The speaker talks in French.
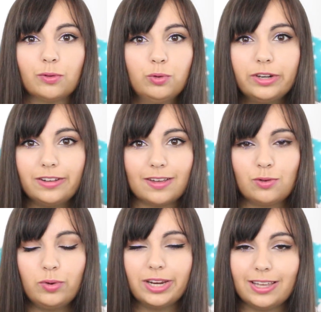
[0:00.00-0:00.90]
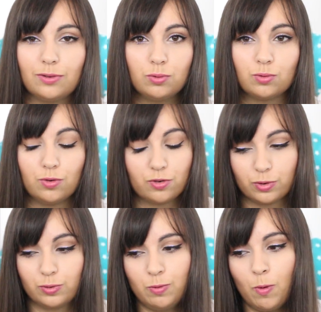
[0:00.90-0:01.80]
dans toutes les versions il est question d'une
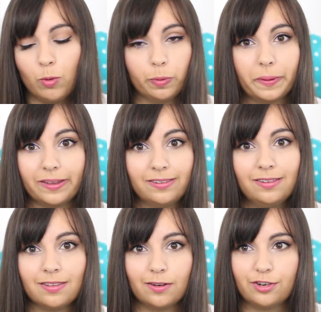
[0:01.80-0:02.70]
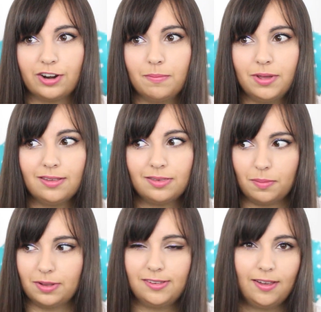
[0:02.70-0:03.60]
chaussure, on ne précise jamais
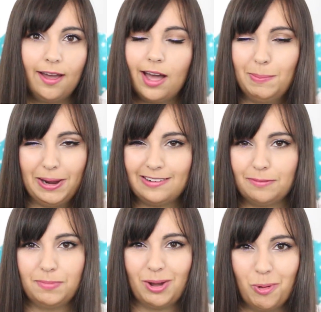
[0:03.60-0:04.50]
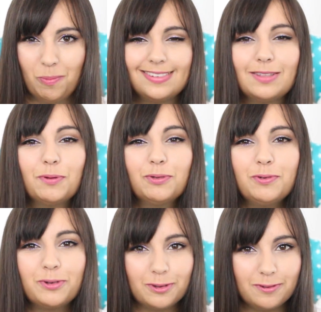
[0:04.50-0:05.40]
sa matière à part chez Perrault. Cette
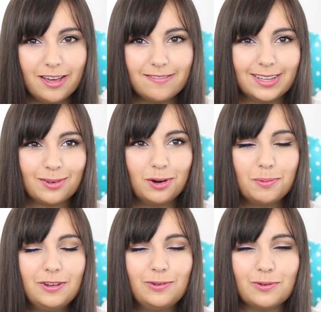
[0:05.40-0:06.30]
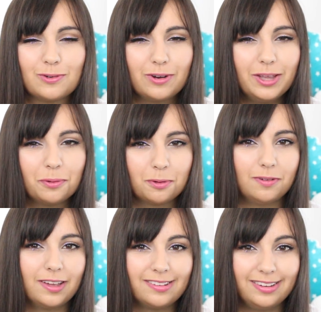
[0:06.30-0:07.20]
pantoufle de verre va être l'objet d'une jolie
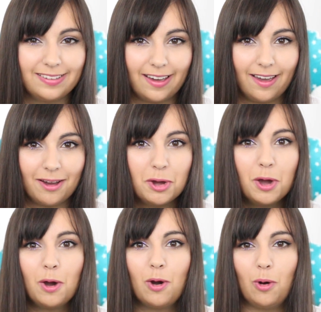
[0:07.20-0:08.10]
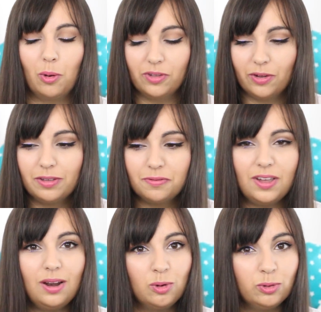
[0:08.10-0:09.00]
controverse littéraire. On a en
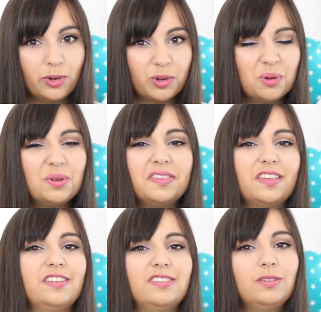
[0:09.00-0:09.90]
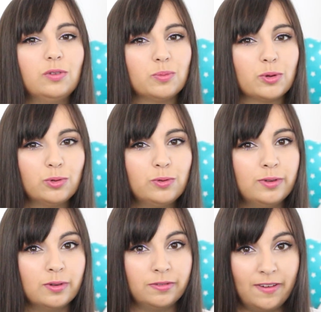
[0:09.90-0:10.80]
effet longtemps cru qu'il s'agissait d'une
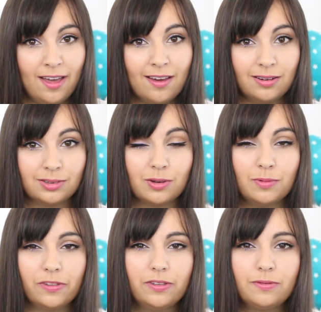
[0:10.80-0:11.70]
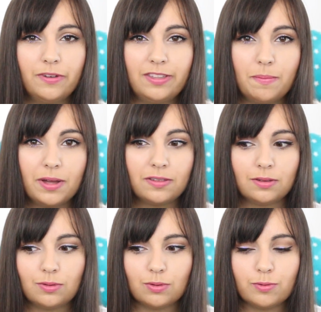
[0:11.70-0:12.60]
pantoufle de verre, autrement dit faite à
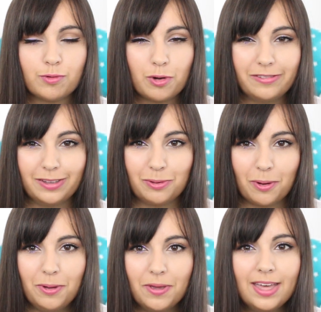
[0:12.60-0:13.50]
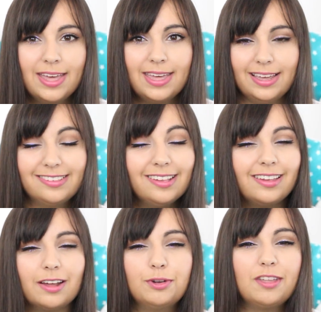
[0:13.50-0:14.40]
partir de fourrure d'écureuil, et ça
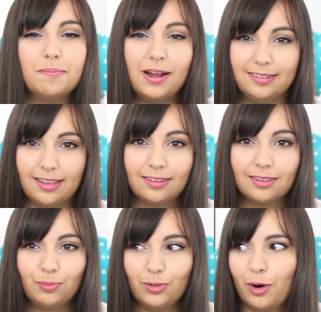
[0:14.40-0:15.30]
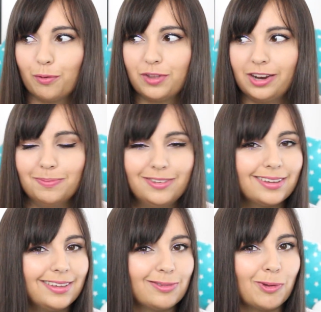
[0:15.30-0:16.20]
c'est la faute à Balzac. Alors vous allez me
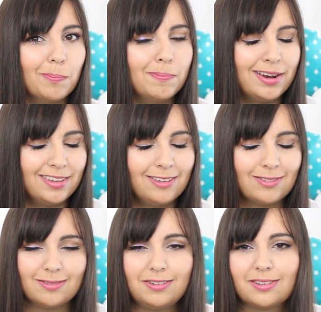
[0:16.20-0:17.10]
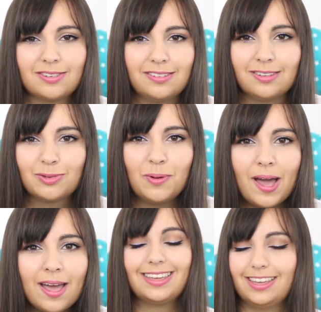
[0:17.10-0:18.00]
dire qu'est-ce que Balzac vient faire dans cette
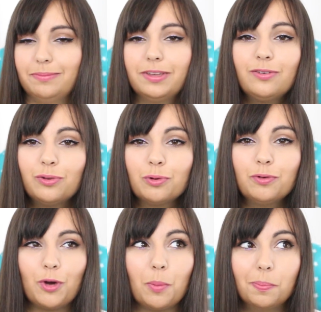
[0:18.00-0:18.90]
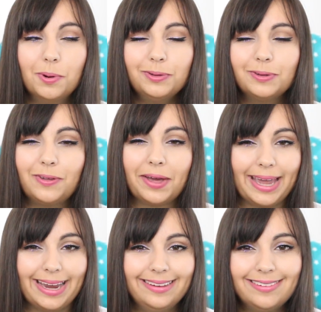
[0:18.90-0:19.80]
histoire Eh bien il se trouve qu'en bon auteur
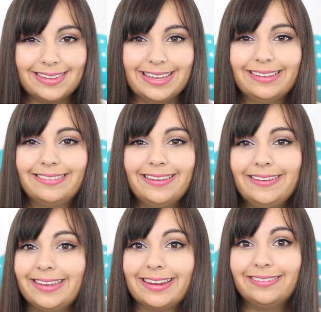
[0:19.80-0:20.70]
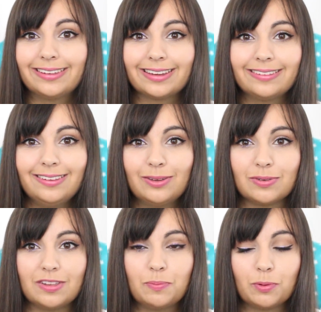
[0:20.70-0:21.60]
réaliste qu'il était, il a décrété
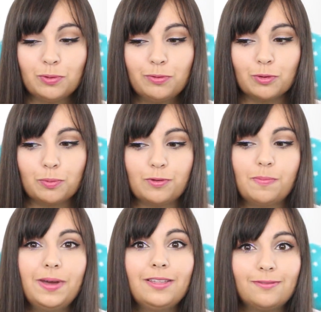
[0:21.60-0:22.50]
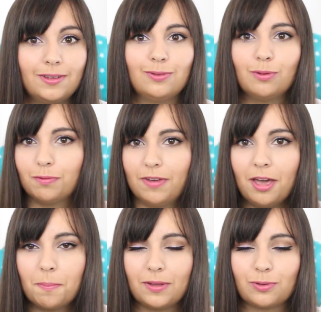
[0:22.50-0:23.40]
que cette pantoufle ne pouvait pas être faite de
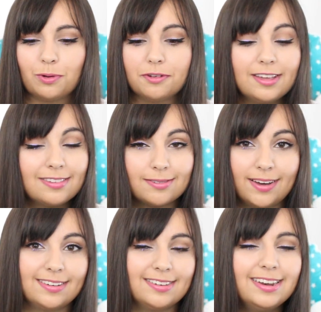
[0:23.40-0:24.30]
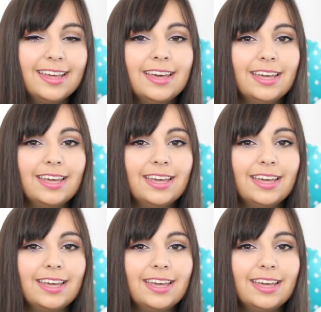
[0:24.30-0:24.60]
verre parce que le verre c'est fragile,